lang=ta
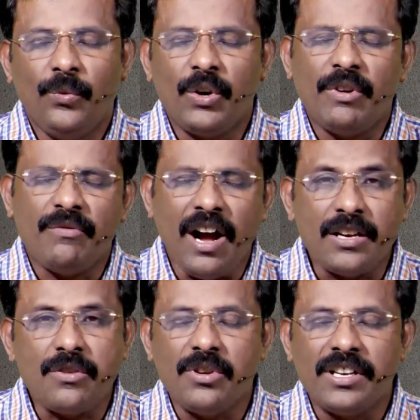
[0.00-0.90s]
ஒருவர்
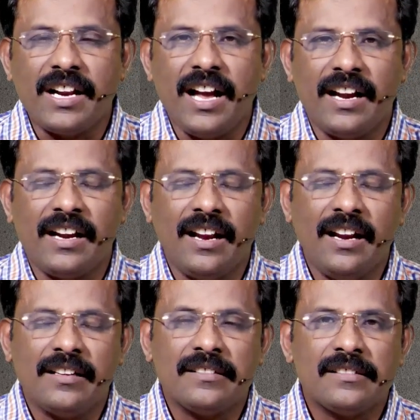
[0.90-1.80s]
வாக்கு கொடுக்கிறார்
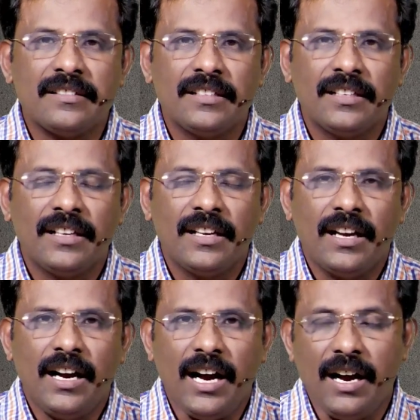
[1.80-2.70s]
என்றால்
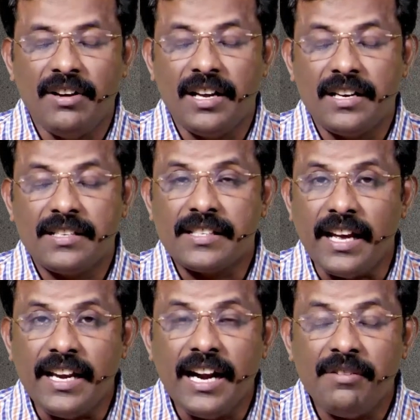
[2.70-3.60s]
அவர்
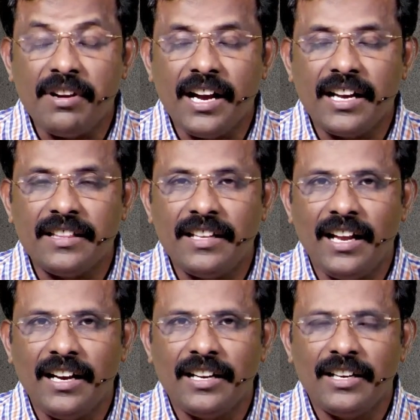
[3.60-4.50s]
சரியானவராக
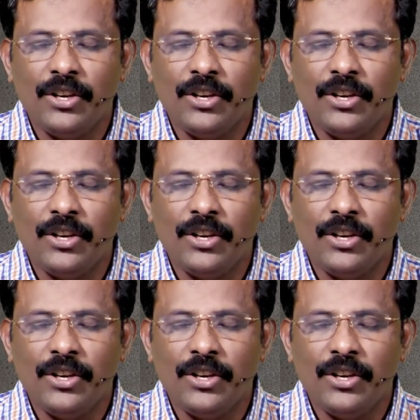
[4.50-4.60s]
இருந்தால்